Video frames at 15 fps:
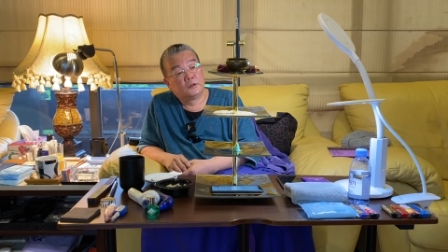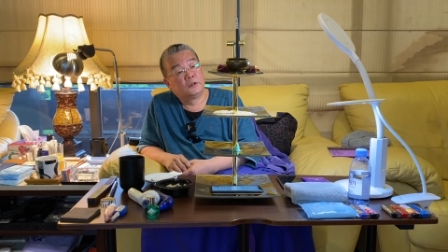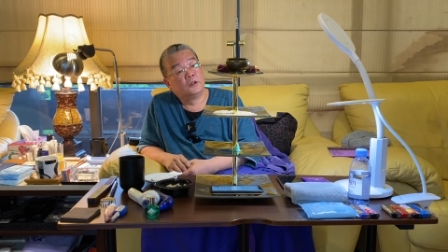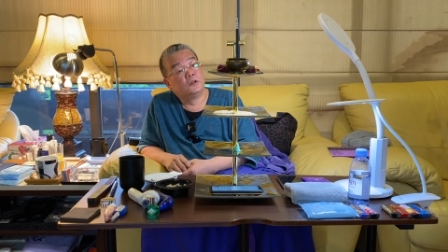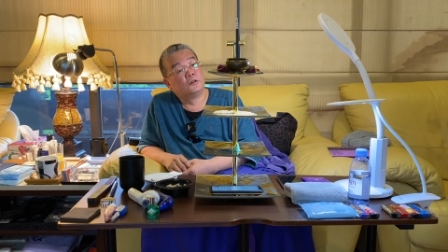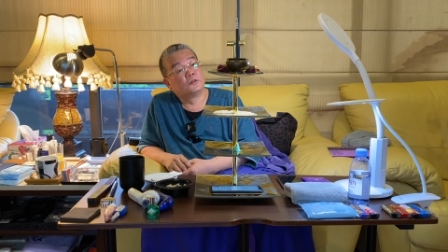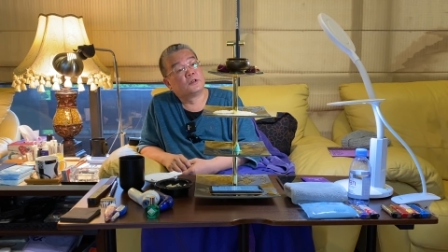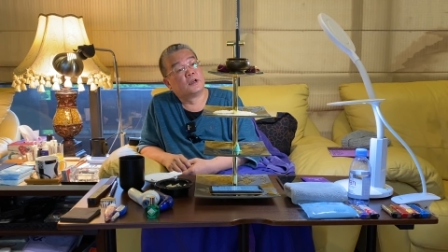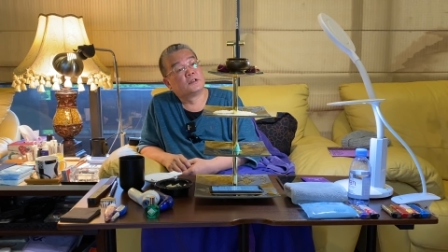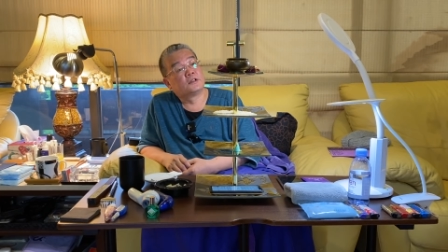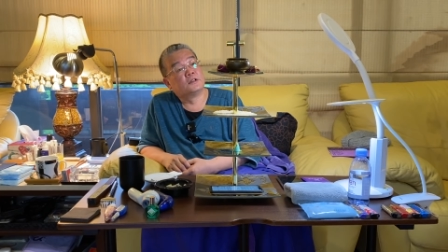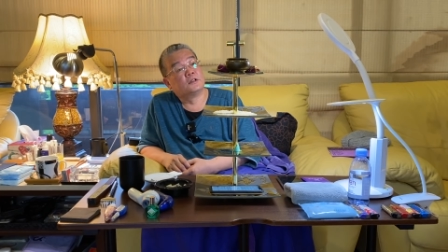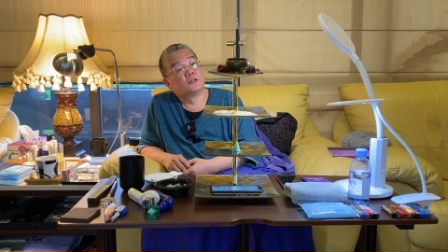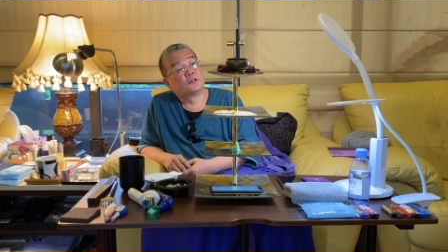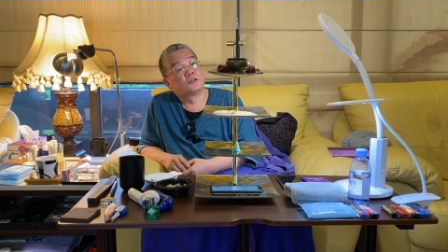第六加
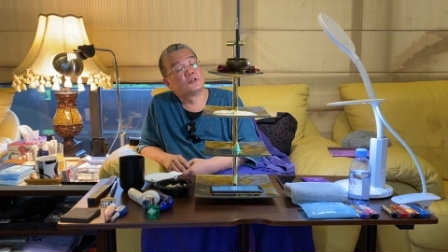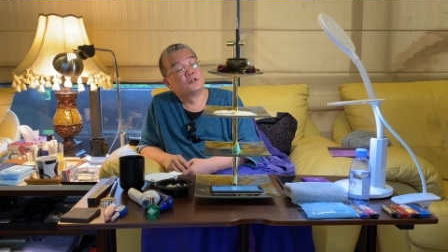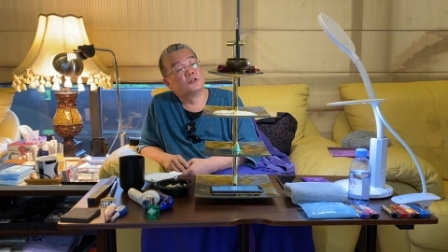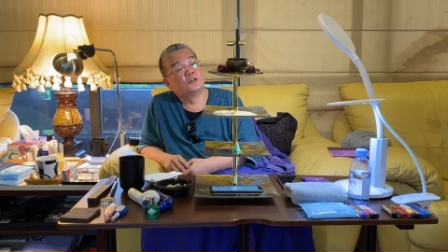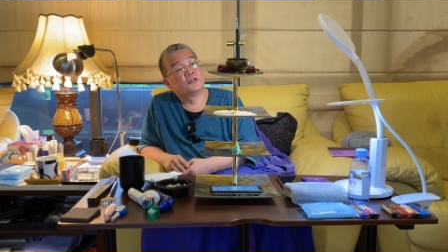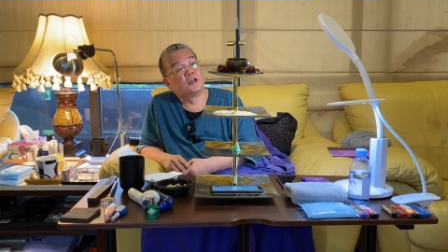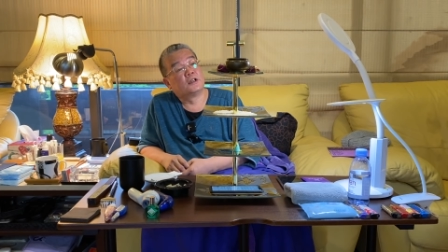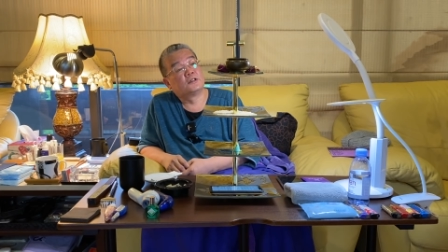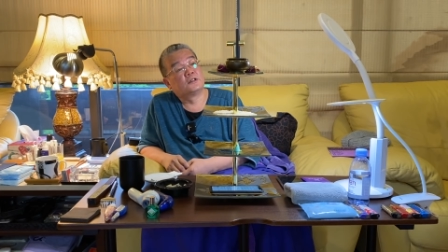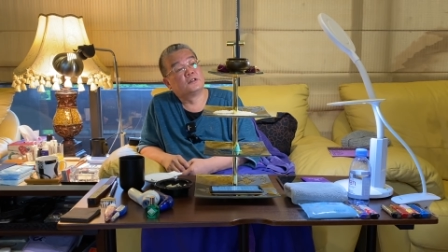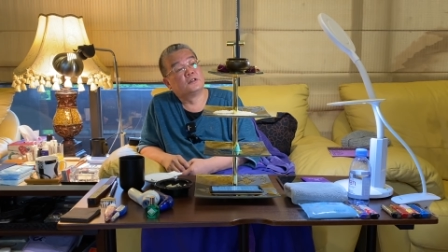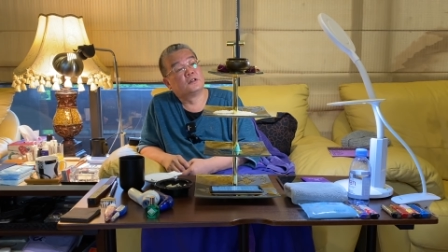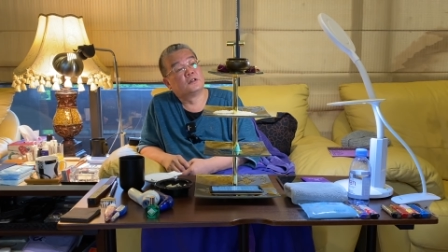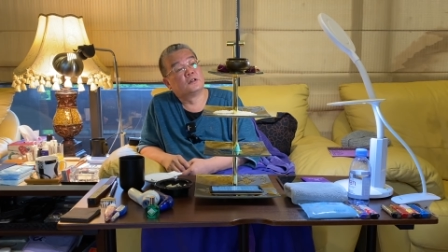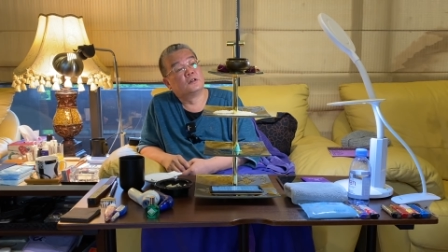型呢、次地加型
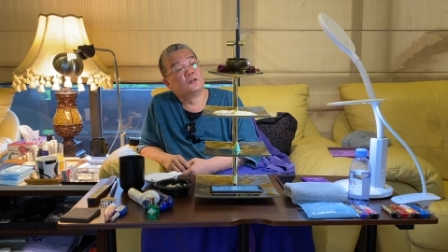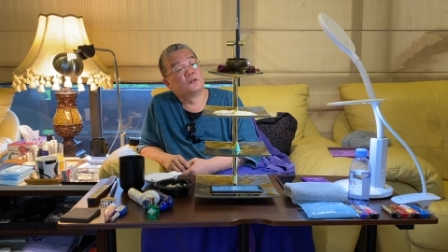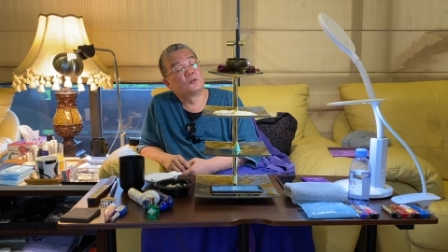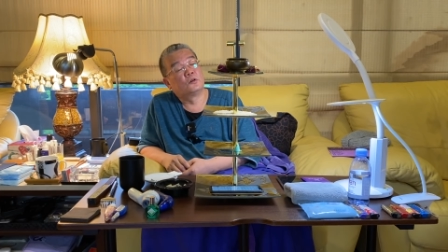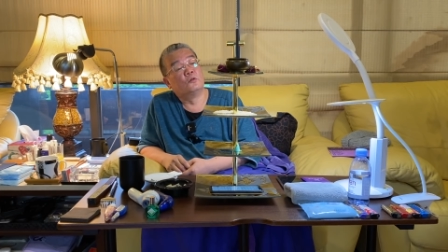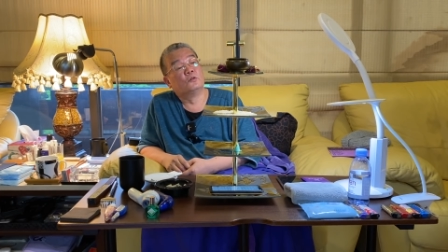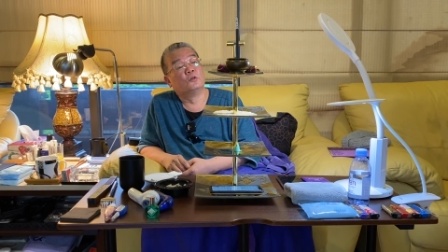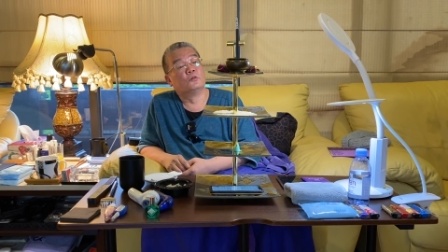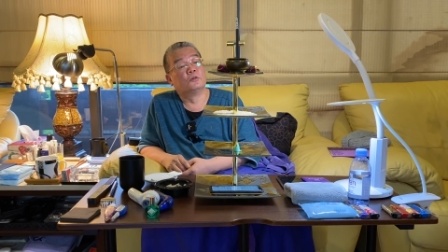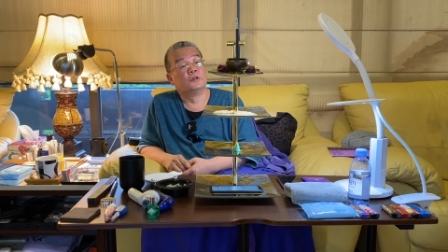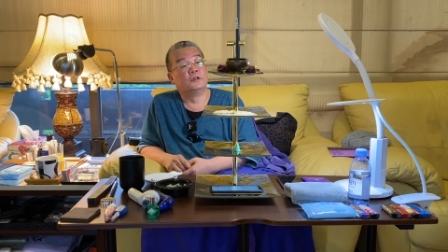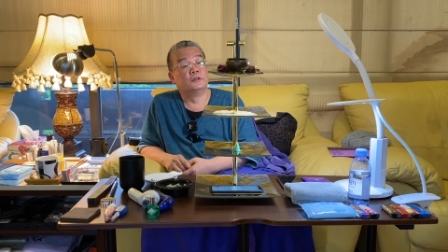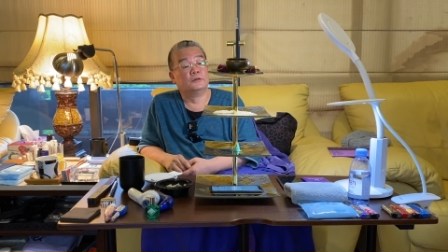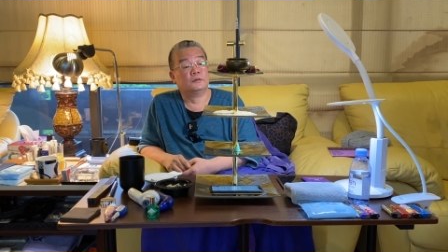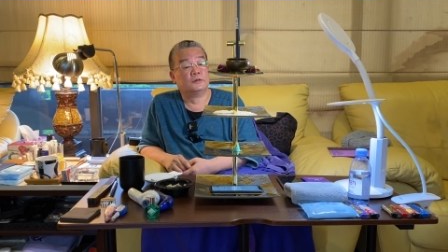的公用
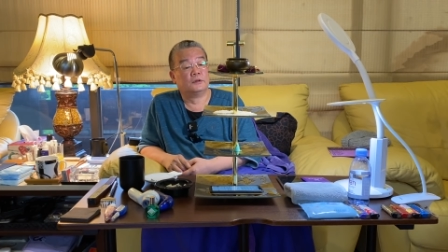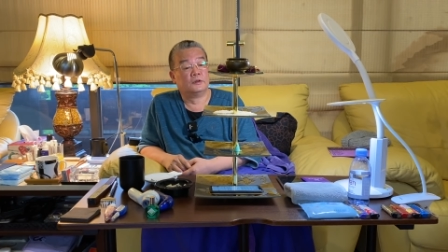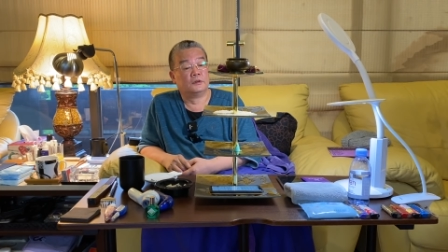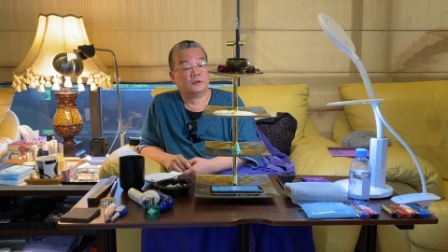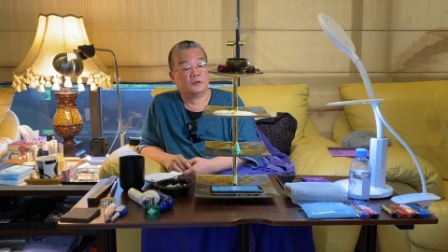力哦，